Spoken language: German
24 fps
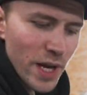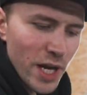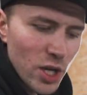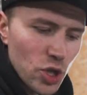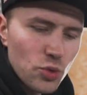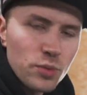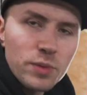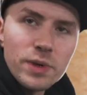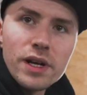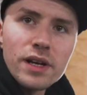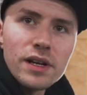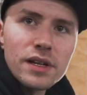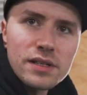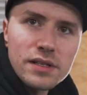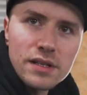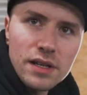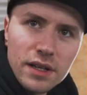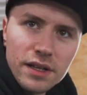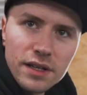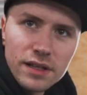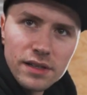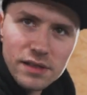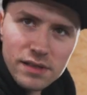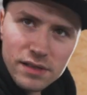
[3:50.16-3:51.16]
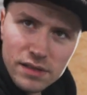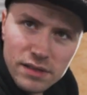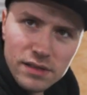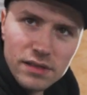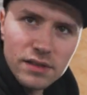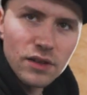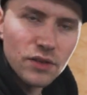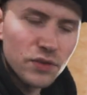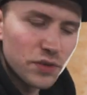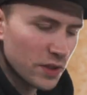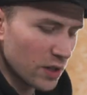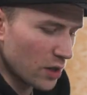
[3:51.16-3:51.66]
umher schmieren, dass da nichts
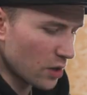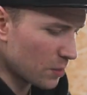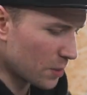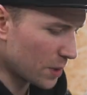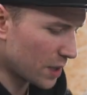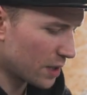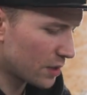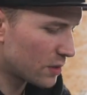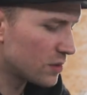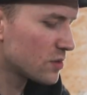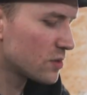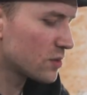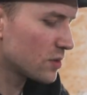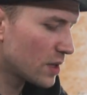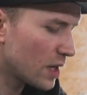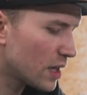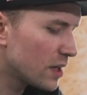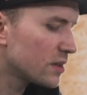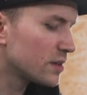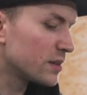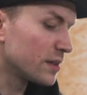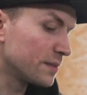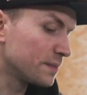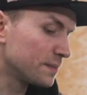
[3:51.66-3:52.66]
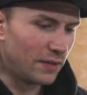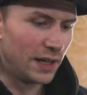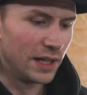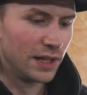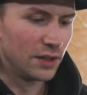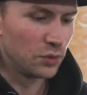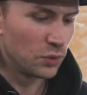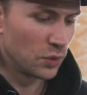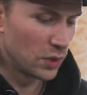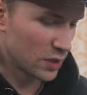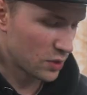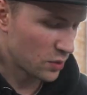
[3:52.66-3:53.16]
auf die Haube geht. So. Ah,
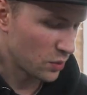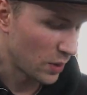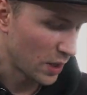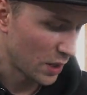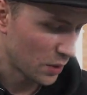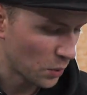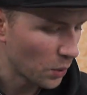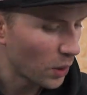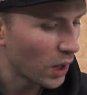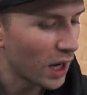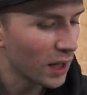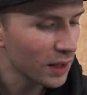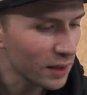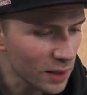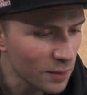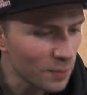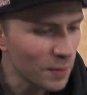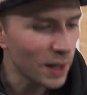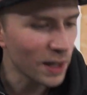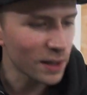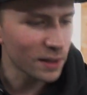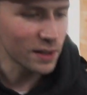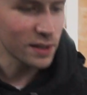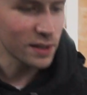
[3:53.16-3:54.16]
weil du das so akkurat gemacht